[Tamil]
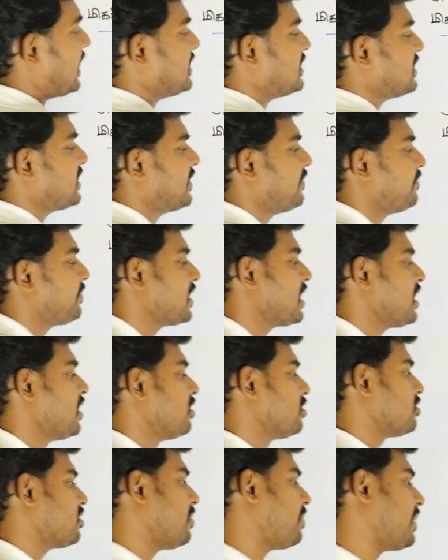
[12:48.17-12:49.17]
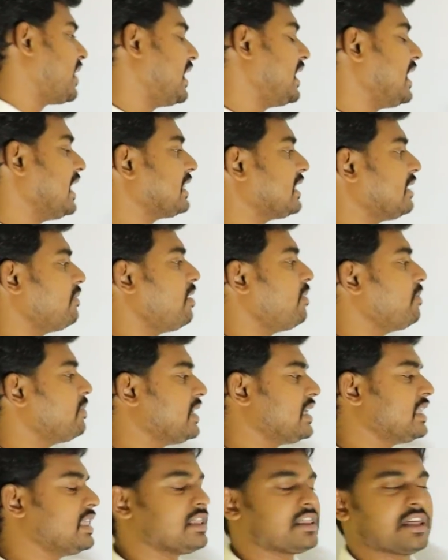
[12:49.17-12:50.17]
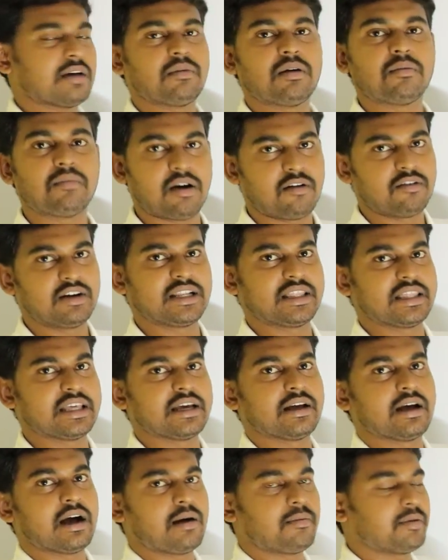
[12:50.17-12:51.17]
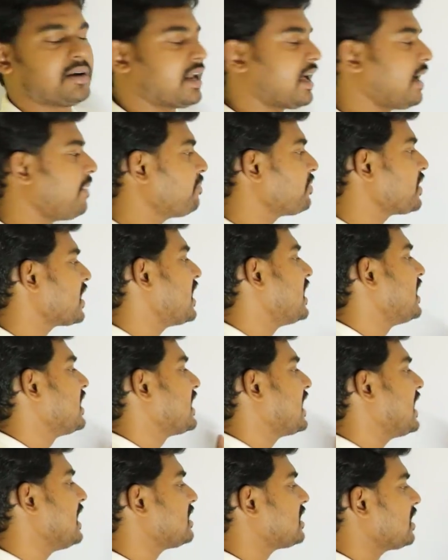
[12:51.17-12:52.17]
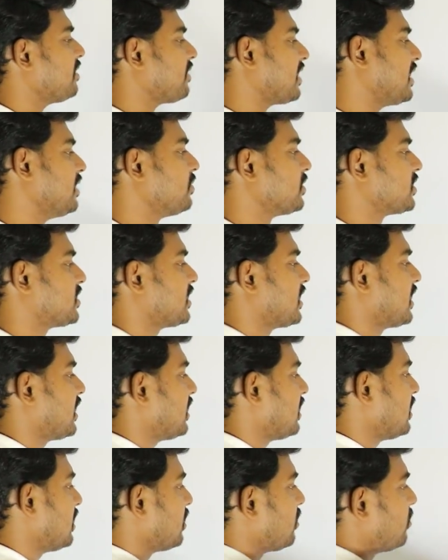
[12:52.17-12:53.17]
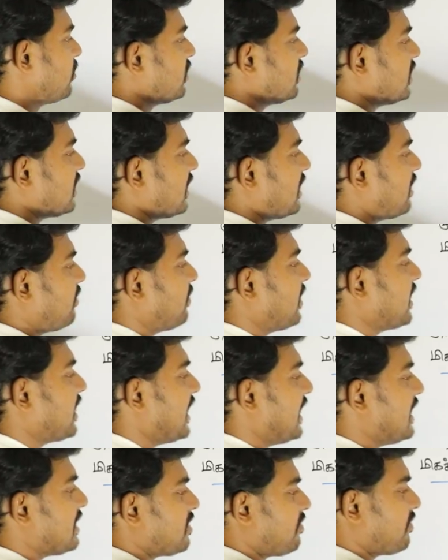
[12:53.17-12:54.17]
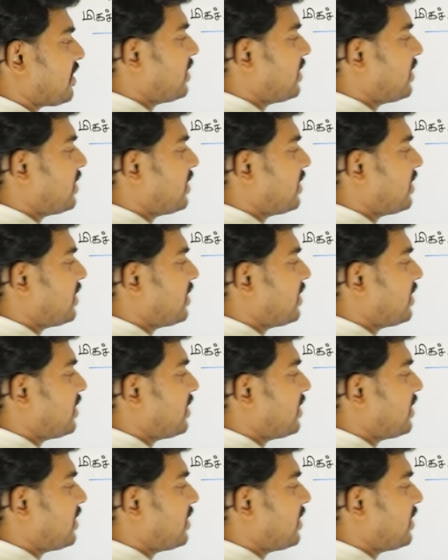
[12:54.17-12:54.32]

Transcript: அஞ்சு ஸோ அப்போ எல்லாத்துலேயுமே மீதி சமமாக வருது அப்படின்னா எல்சிஎம் கண்டுபிடிச்சிருங்க கொடுத்துருக்க நம்பருக்கு எல்சிஎம்